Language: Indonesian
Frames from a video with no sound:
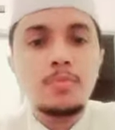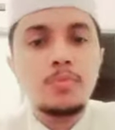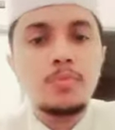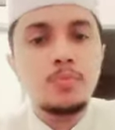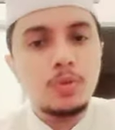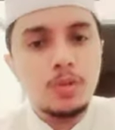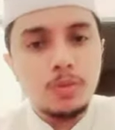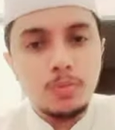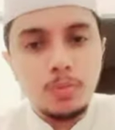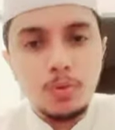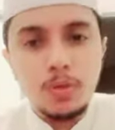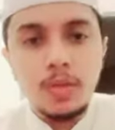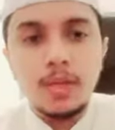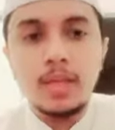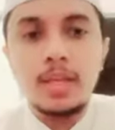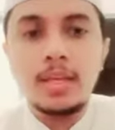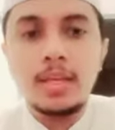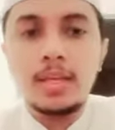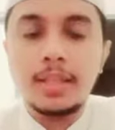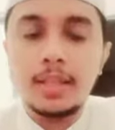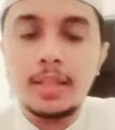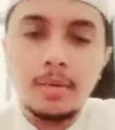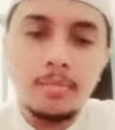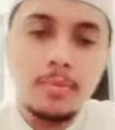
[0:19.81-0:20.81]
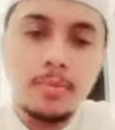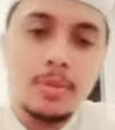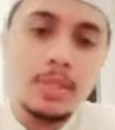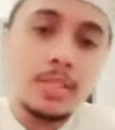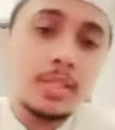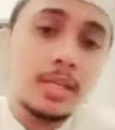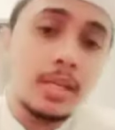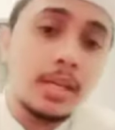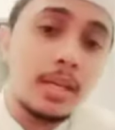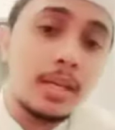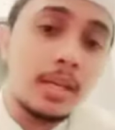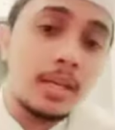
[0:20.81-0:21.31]
Mudah-mudahan kita
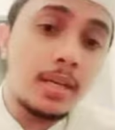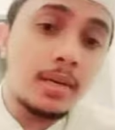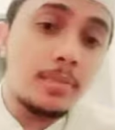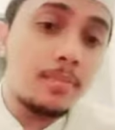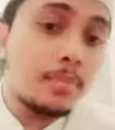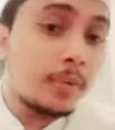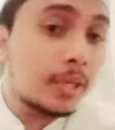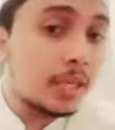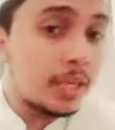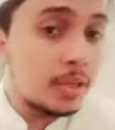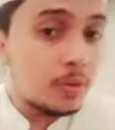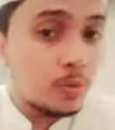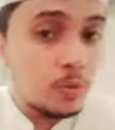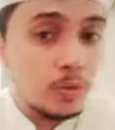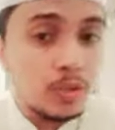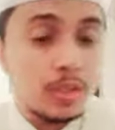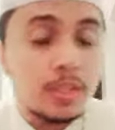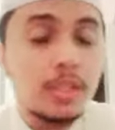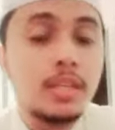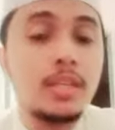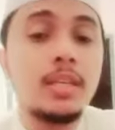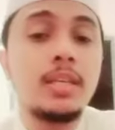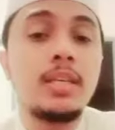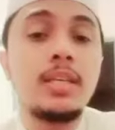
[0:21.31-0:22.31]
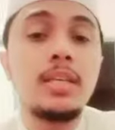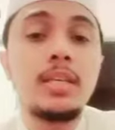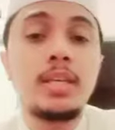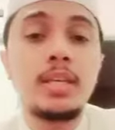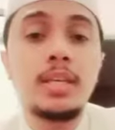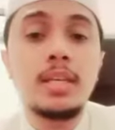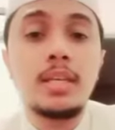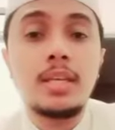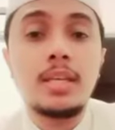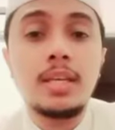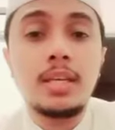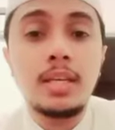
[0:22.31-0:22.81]
bisa mengikuti
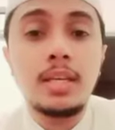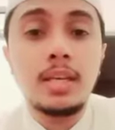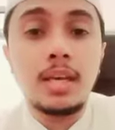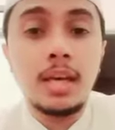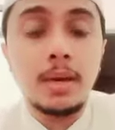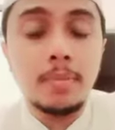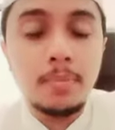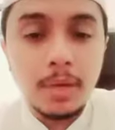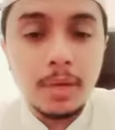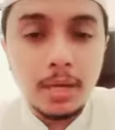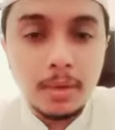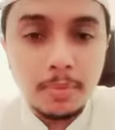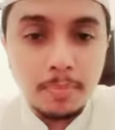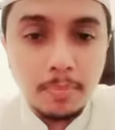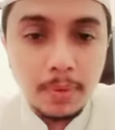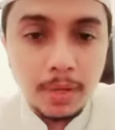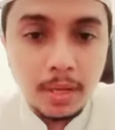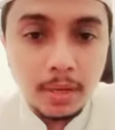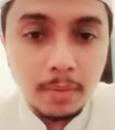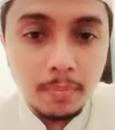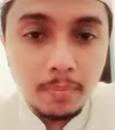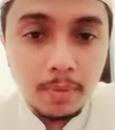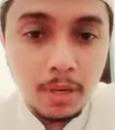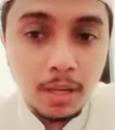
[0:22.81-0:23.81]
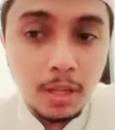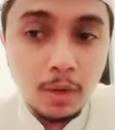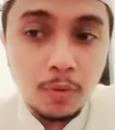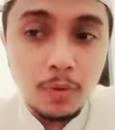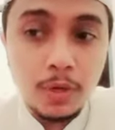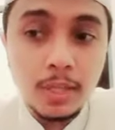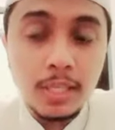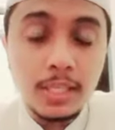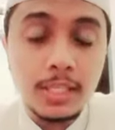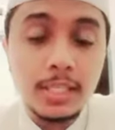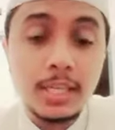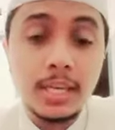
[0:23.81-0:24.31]
apa-apa yang beliau
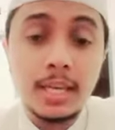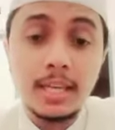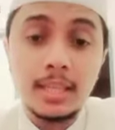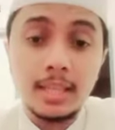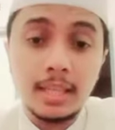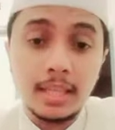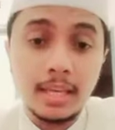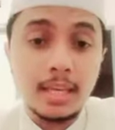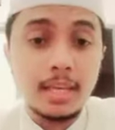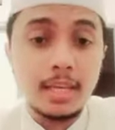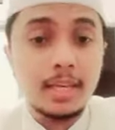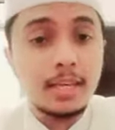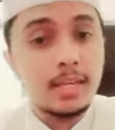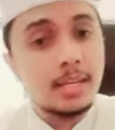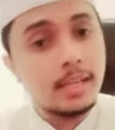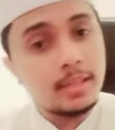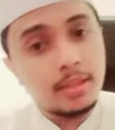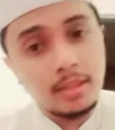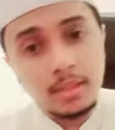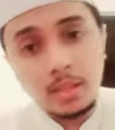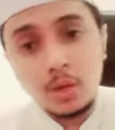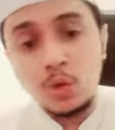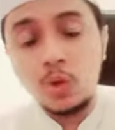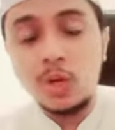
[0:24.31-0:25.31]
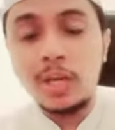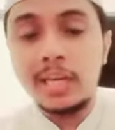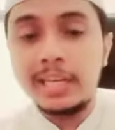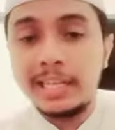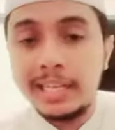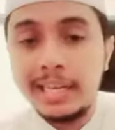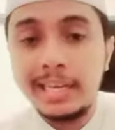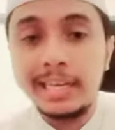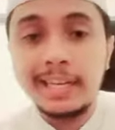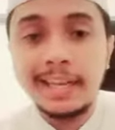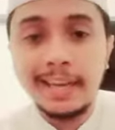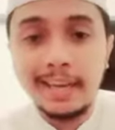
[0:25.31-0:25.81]
nasihatkan dan
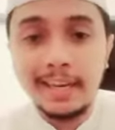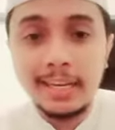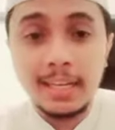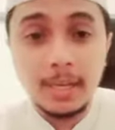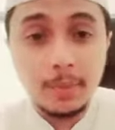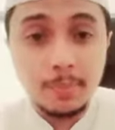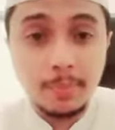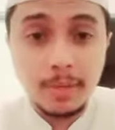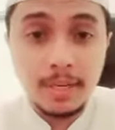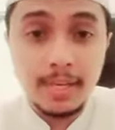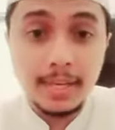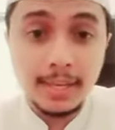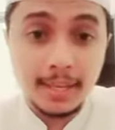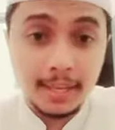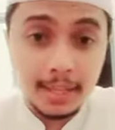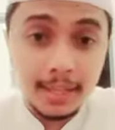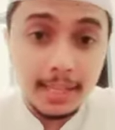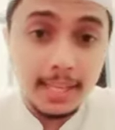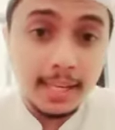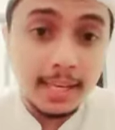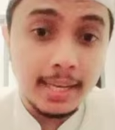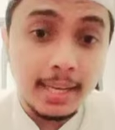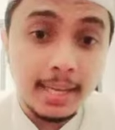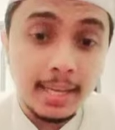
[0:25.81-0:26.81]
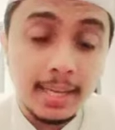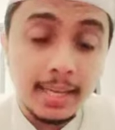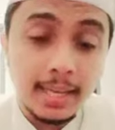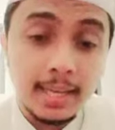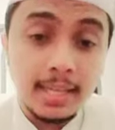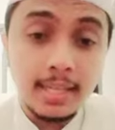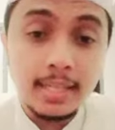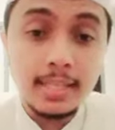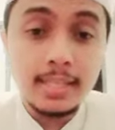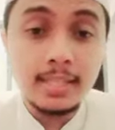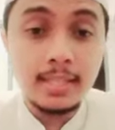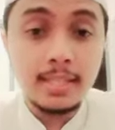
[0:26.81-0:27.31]
tauladankan kepada kita.
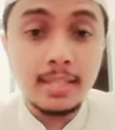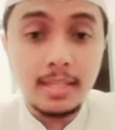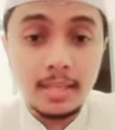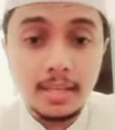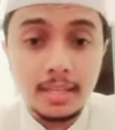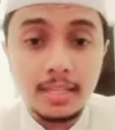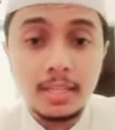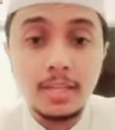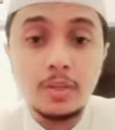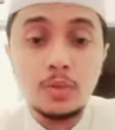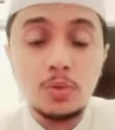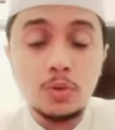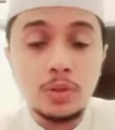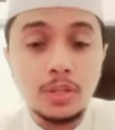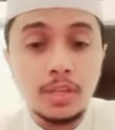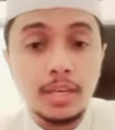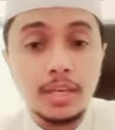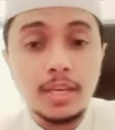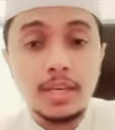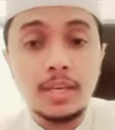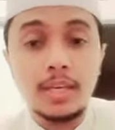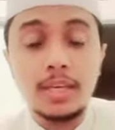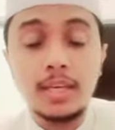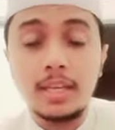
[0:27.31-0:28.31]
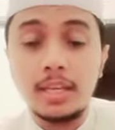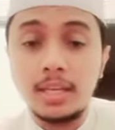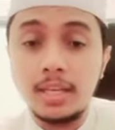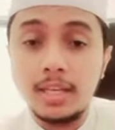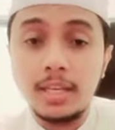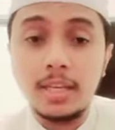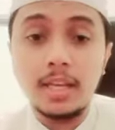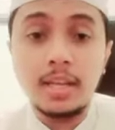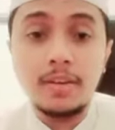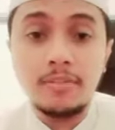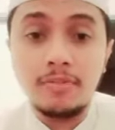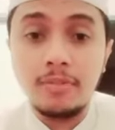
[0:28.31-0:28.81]
Salah satunya
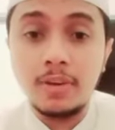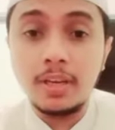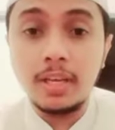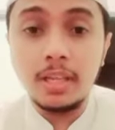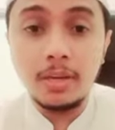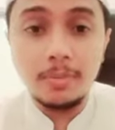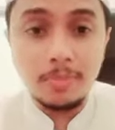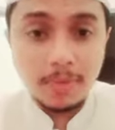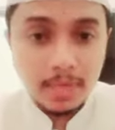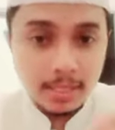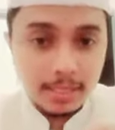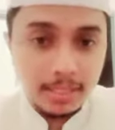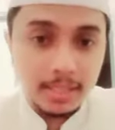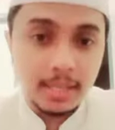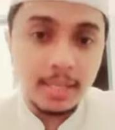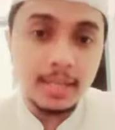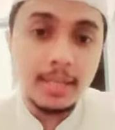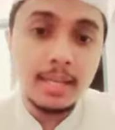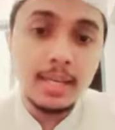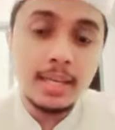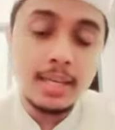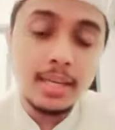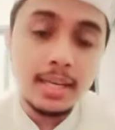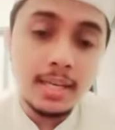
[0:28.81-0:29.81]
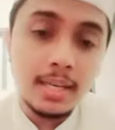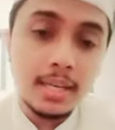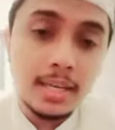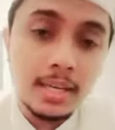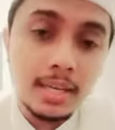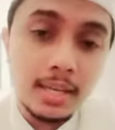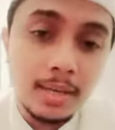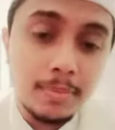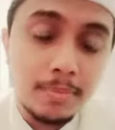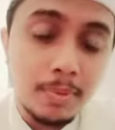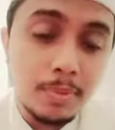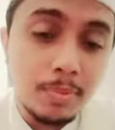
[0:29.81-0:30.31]
ingin Al-Fagir baca
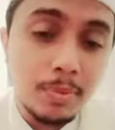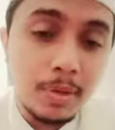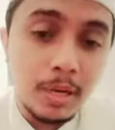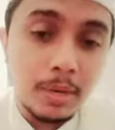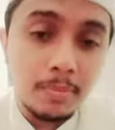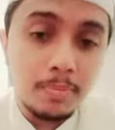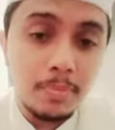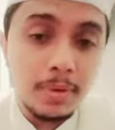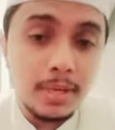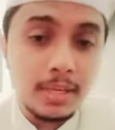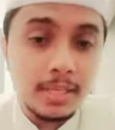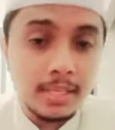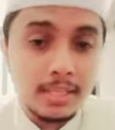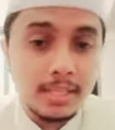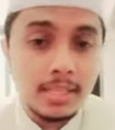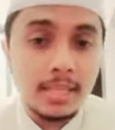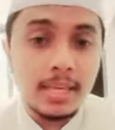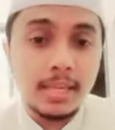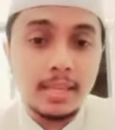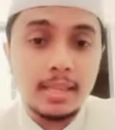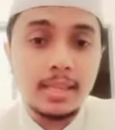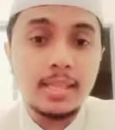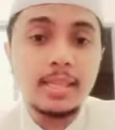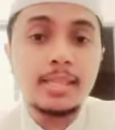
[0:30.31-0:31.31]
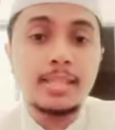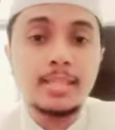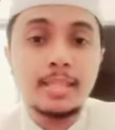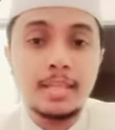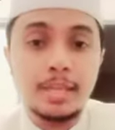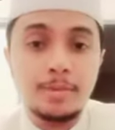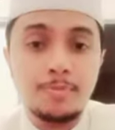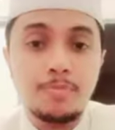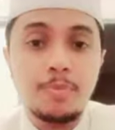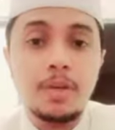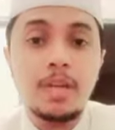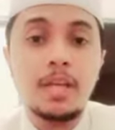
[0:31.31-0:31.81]
beberapa
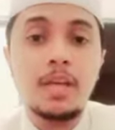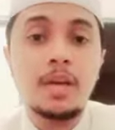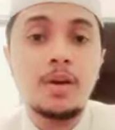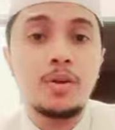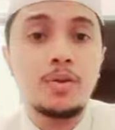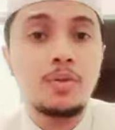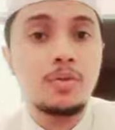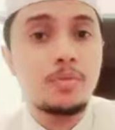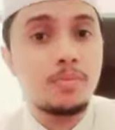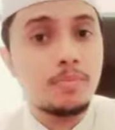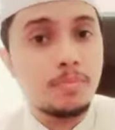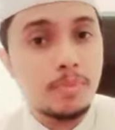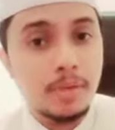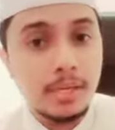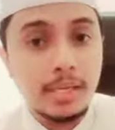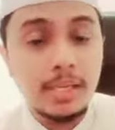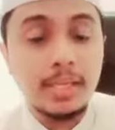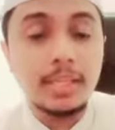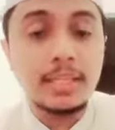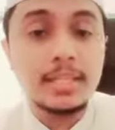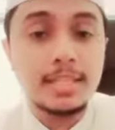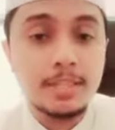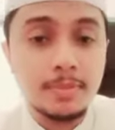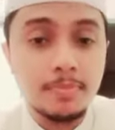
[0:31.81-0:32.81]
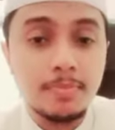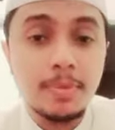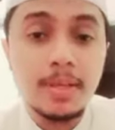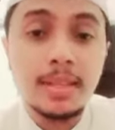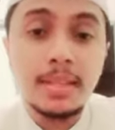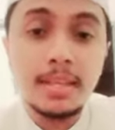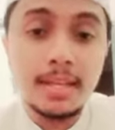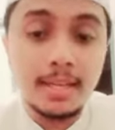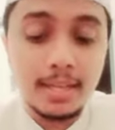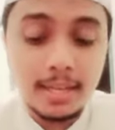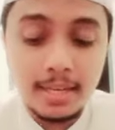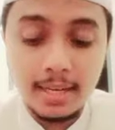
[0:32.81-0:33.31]
nasihat-nasihat beliau pada
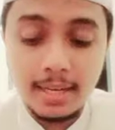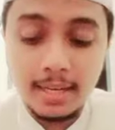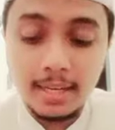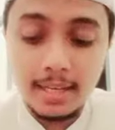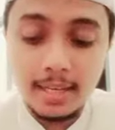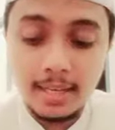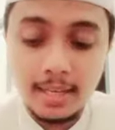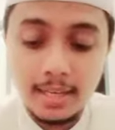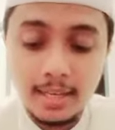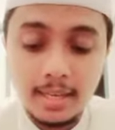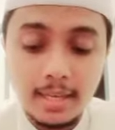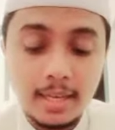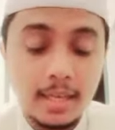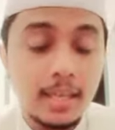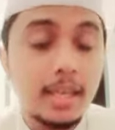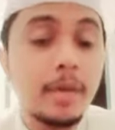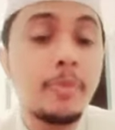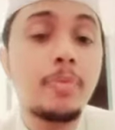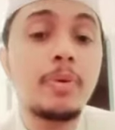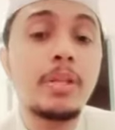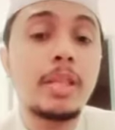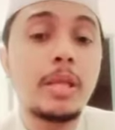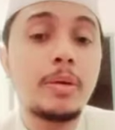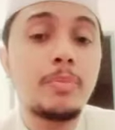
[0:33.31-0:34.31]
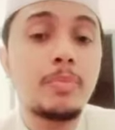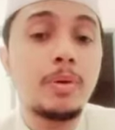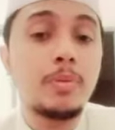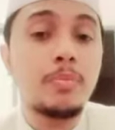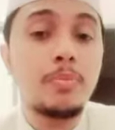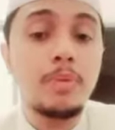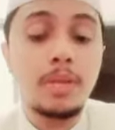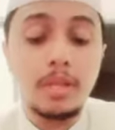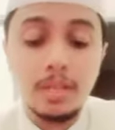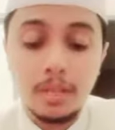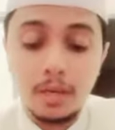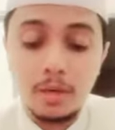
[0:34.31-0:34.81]
kesempatan ini. Yang pertama
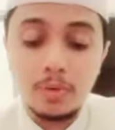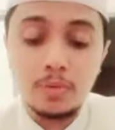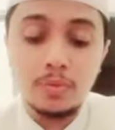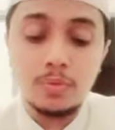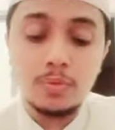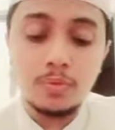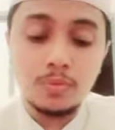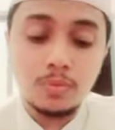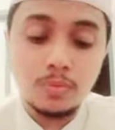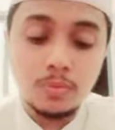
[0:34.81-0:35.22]
beliau